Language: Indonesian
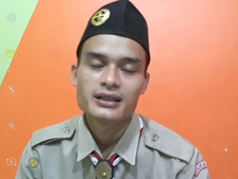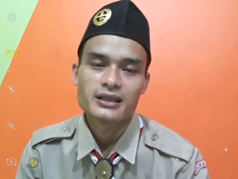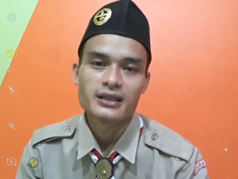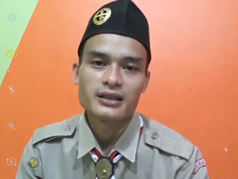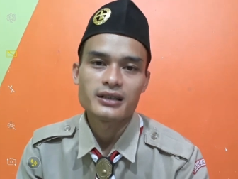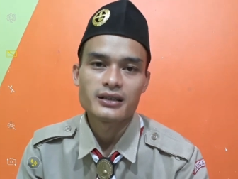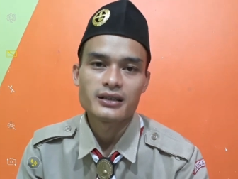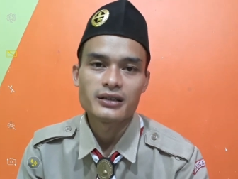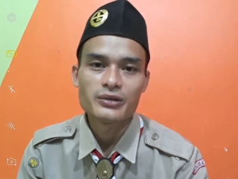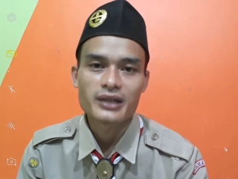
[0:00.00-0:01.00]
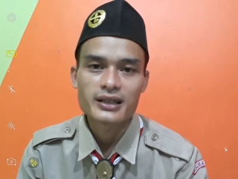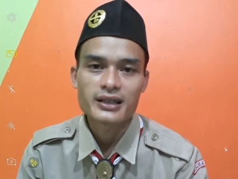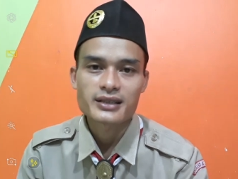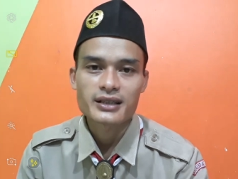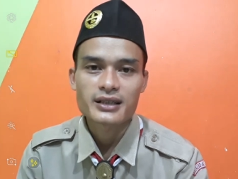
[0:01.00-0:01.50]
ke luaran
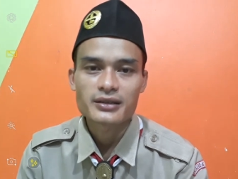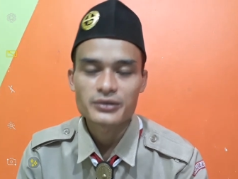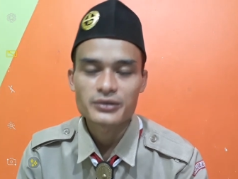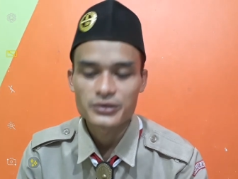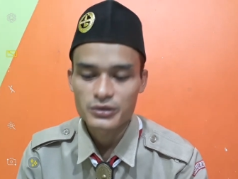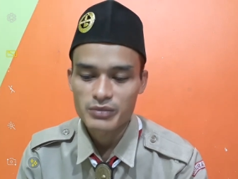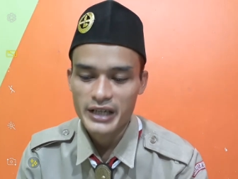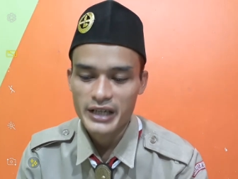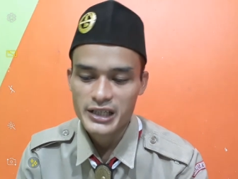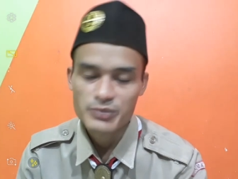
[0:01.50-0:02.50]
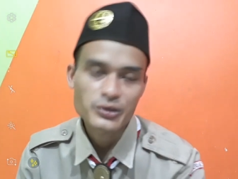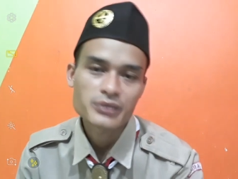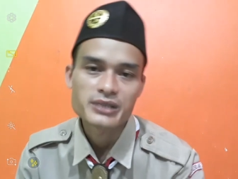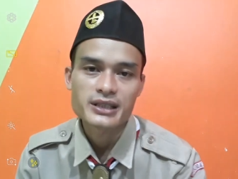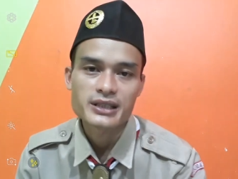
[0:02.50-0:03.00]
sana untuk mengekspor,
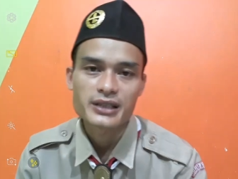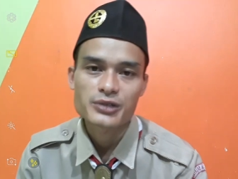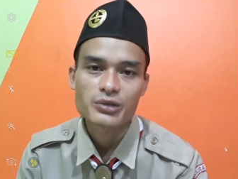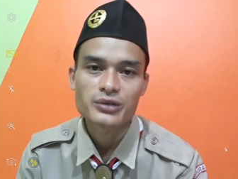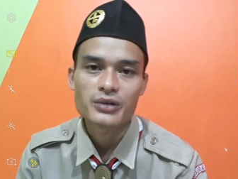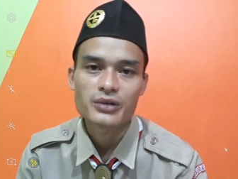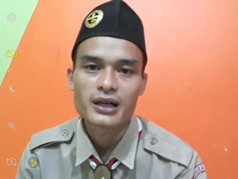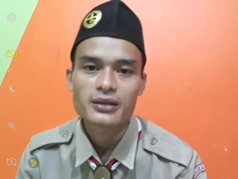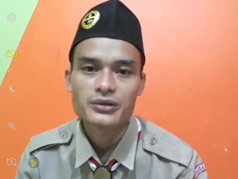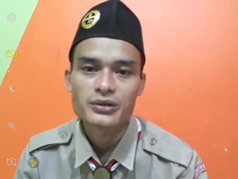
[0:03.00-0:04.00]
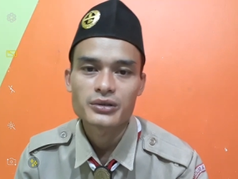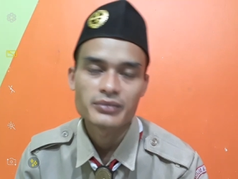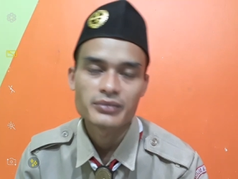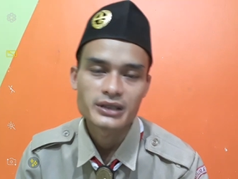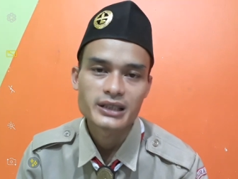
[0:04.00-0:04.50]
mencari suatu hal untuk
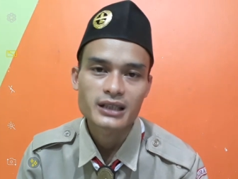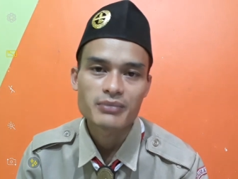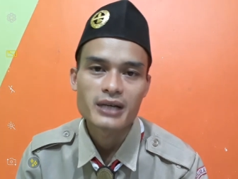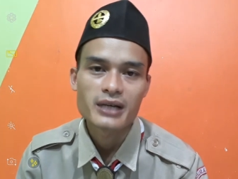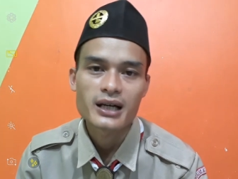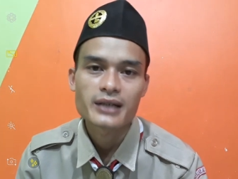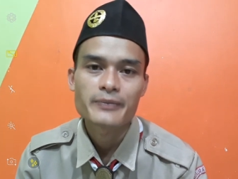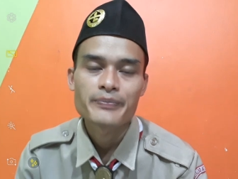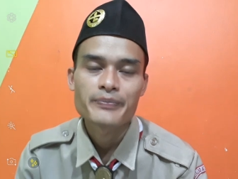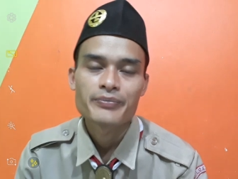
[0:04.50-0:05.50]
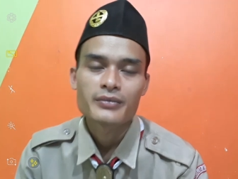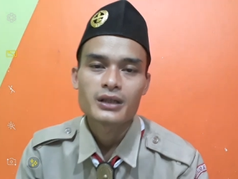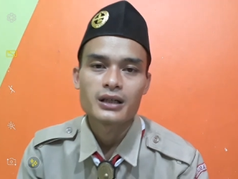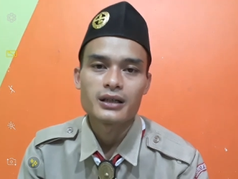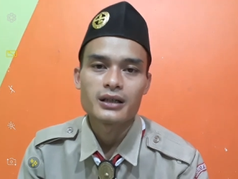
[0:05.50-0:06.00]
menjadi tambahan,
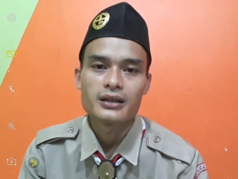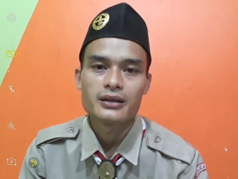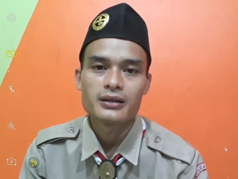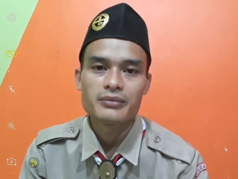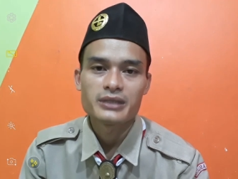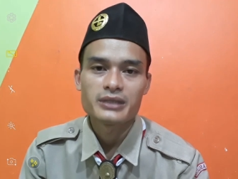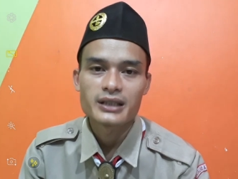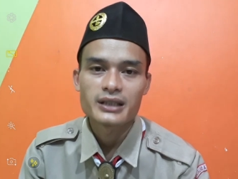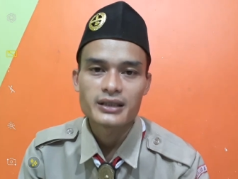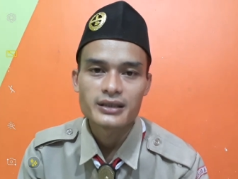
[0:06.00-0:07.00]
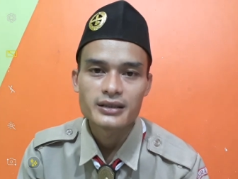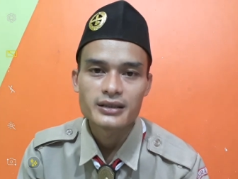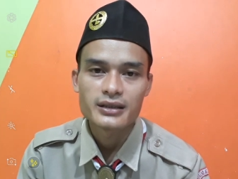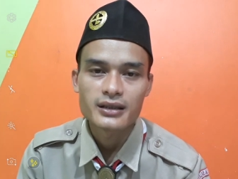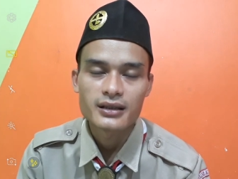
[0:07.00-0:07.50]
eh, menjadi
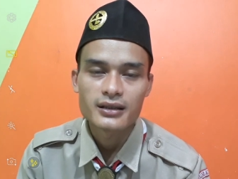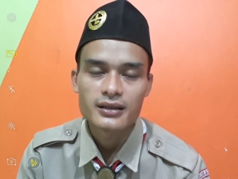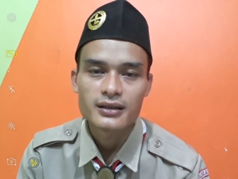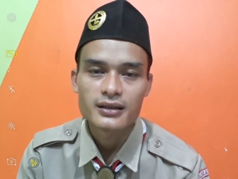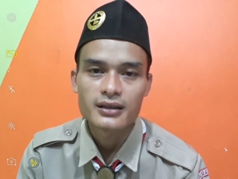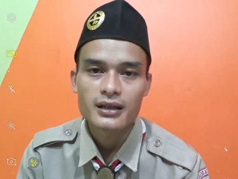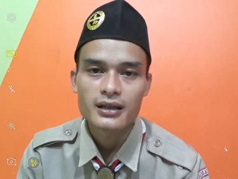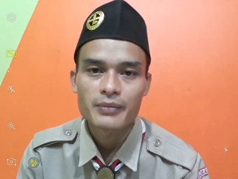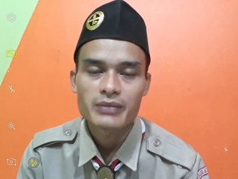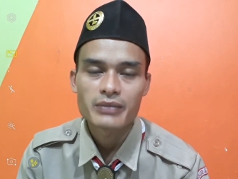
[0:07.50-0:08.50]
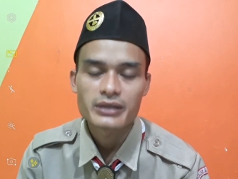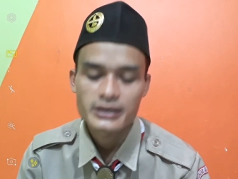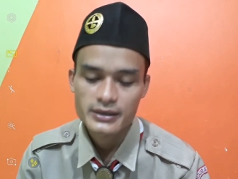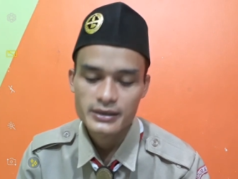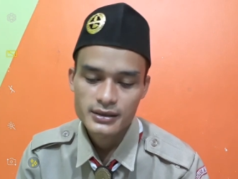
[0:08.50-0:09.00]
eh, apa
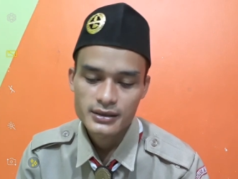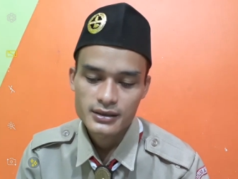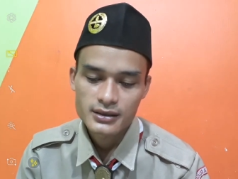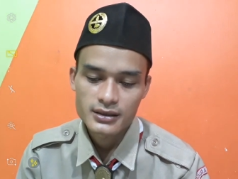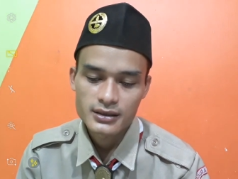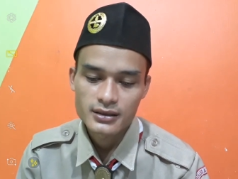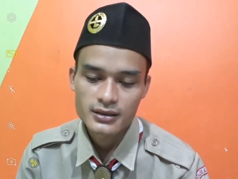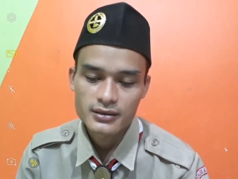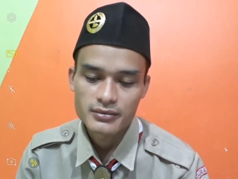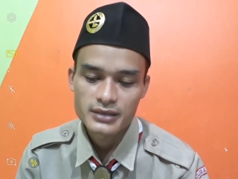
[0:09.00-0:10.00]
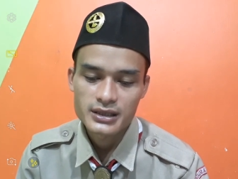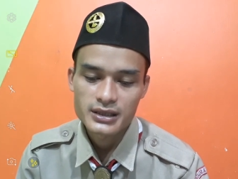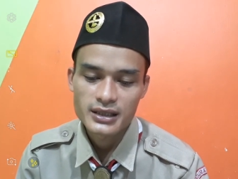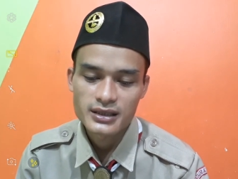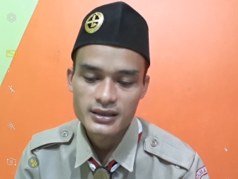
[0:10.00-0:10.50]
namanya, eh,
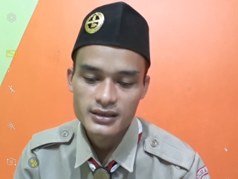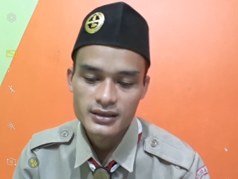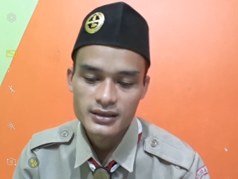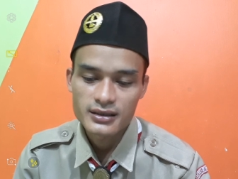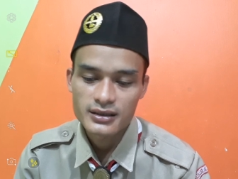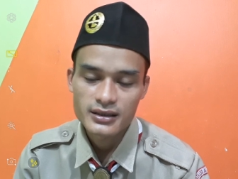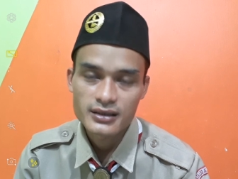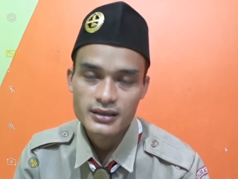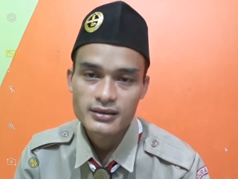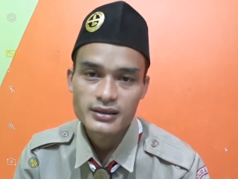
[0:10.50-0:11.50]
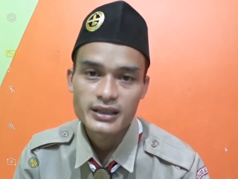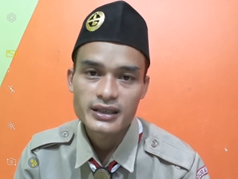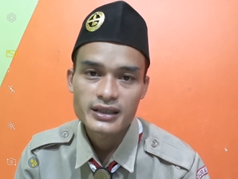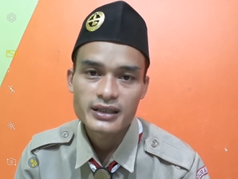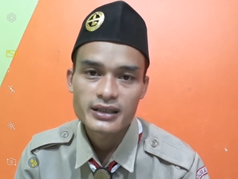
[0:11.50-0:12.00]
menjadi
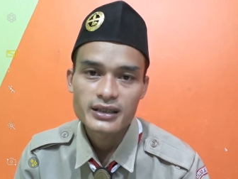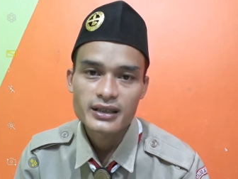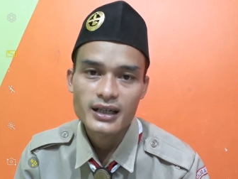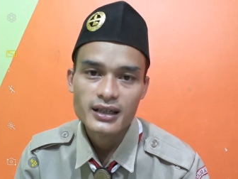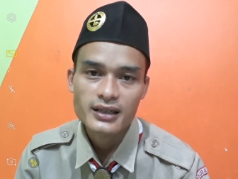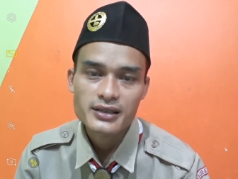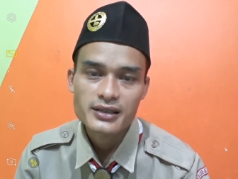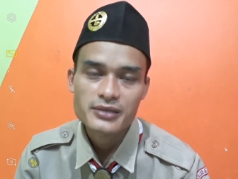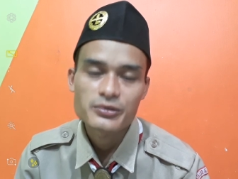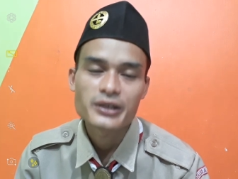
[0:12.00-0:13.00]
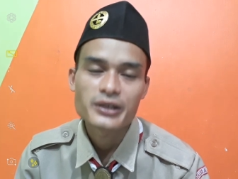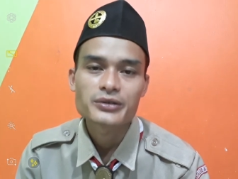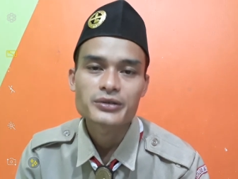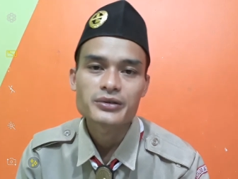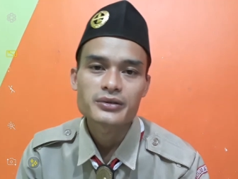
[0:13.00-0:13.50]
diri kakak-kakak semua
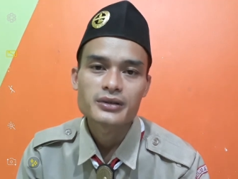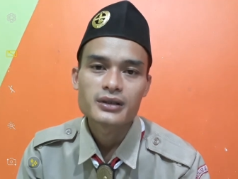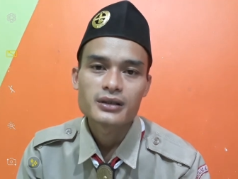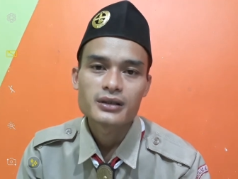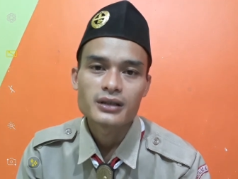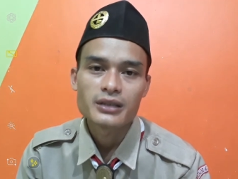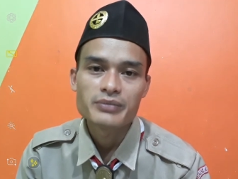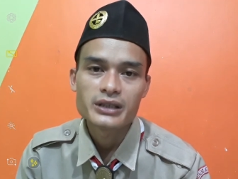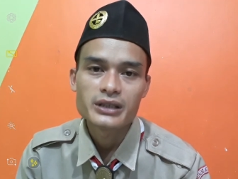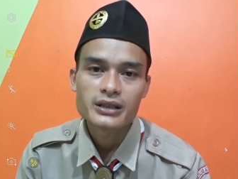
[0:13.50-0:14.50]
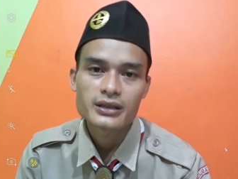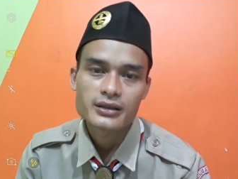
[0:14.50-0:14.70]
itu lebih